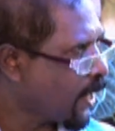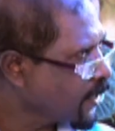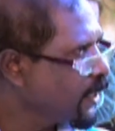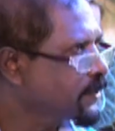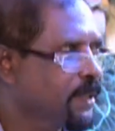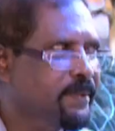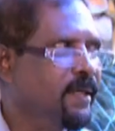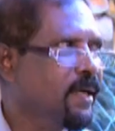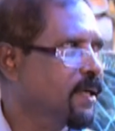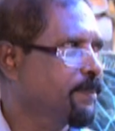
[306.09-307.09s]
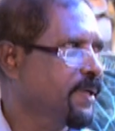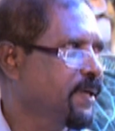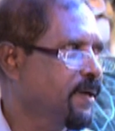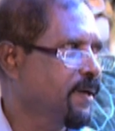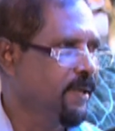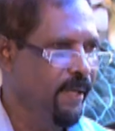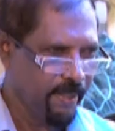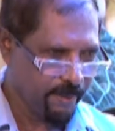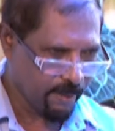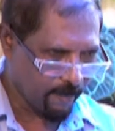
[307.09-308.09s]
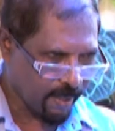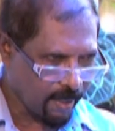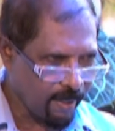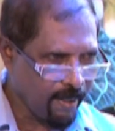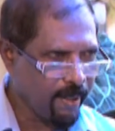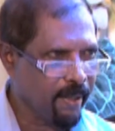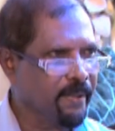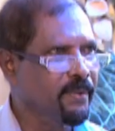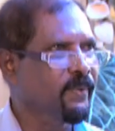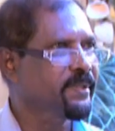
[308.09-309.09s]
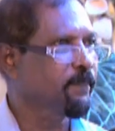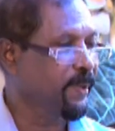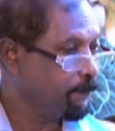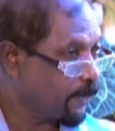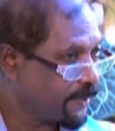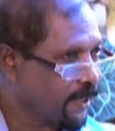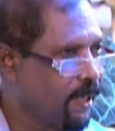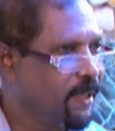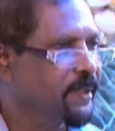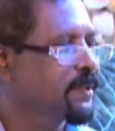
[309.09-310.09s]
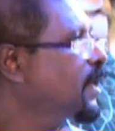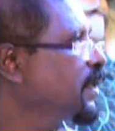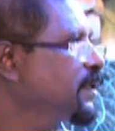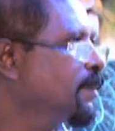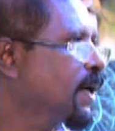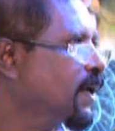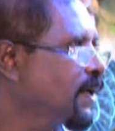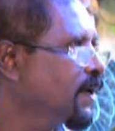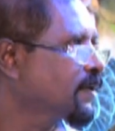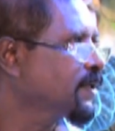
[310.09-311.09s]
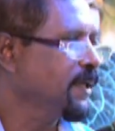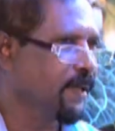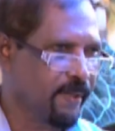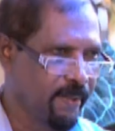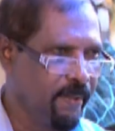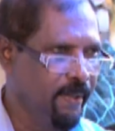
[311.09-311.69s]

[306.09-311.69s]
ஆங்கிலத்தில் தான் காணப்படுகின்றன இந்த மக்களிலே இருந்து வந்த பிற்பட்ட காலத்தில் தான் இந்த மக்களிலிருந்து நிறைய